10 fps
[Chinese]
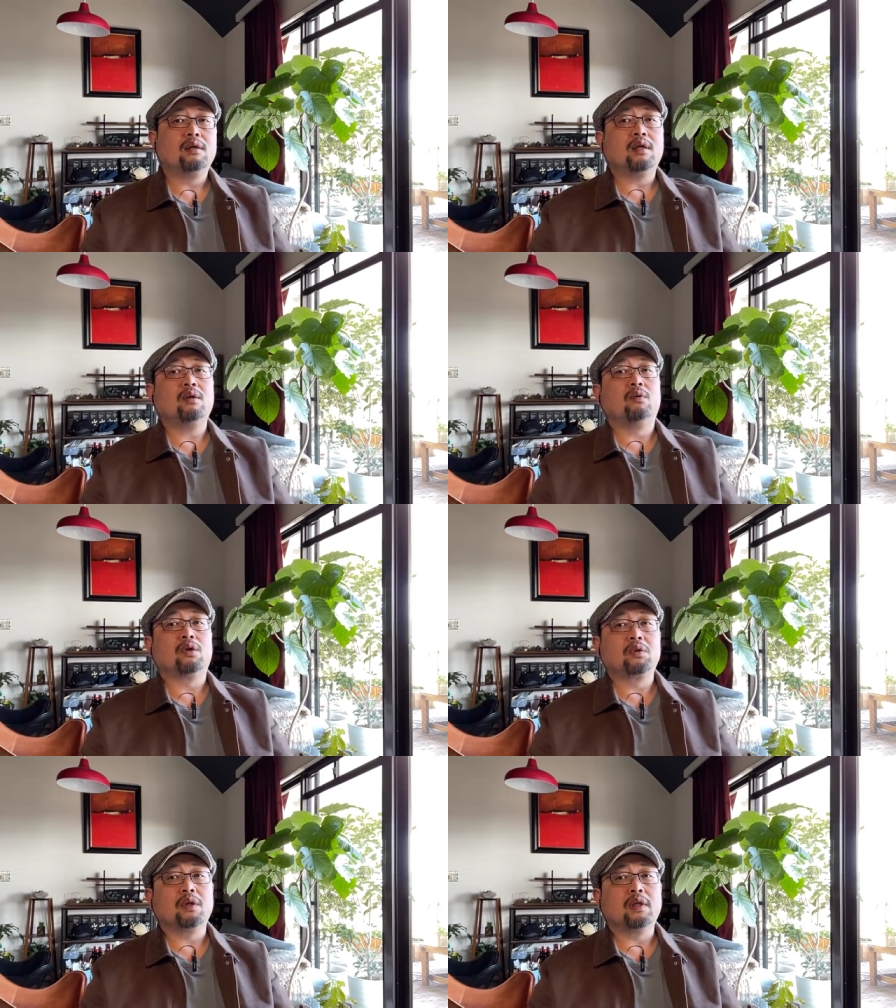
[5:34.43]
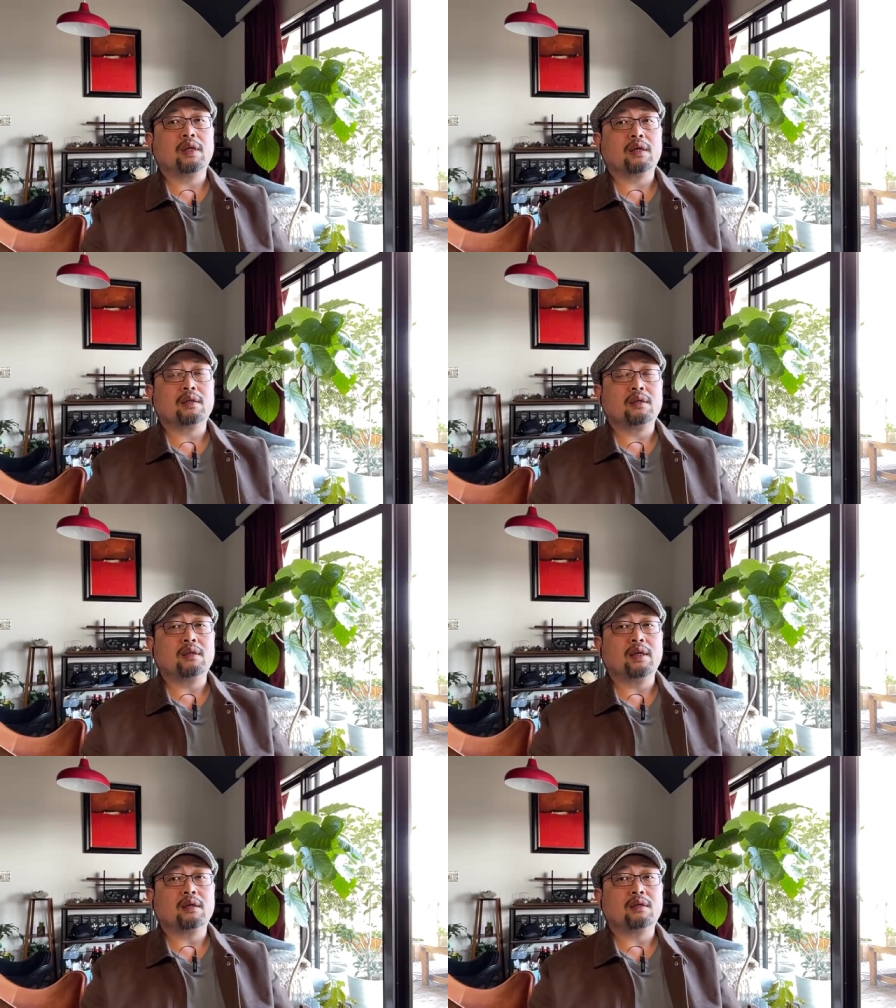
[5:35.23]
这又我说的那个
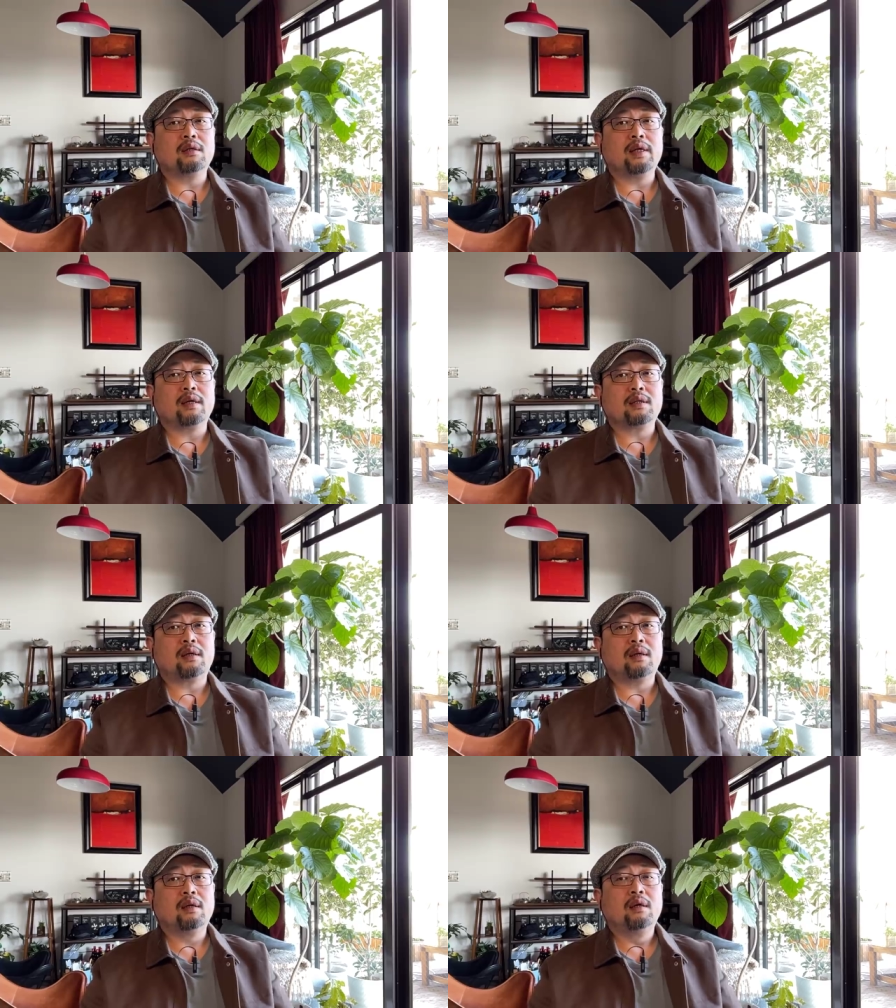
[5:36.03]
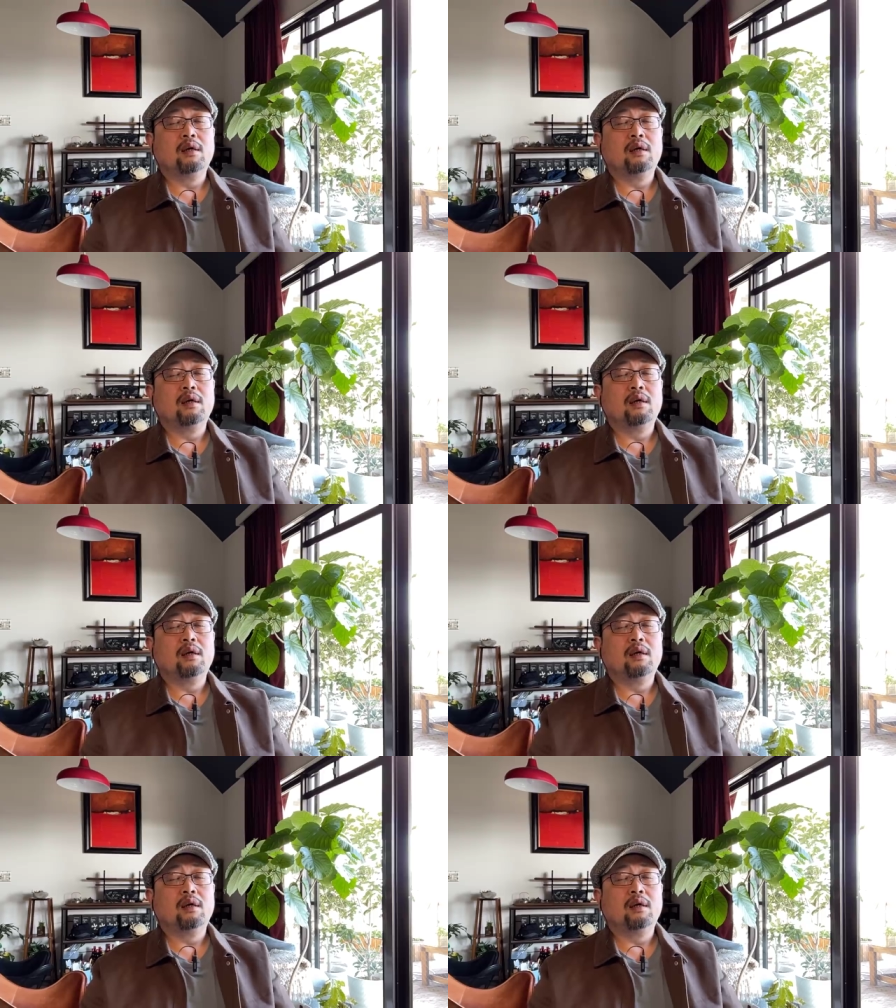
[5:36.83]
那个那个事儿了。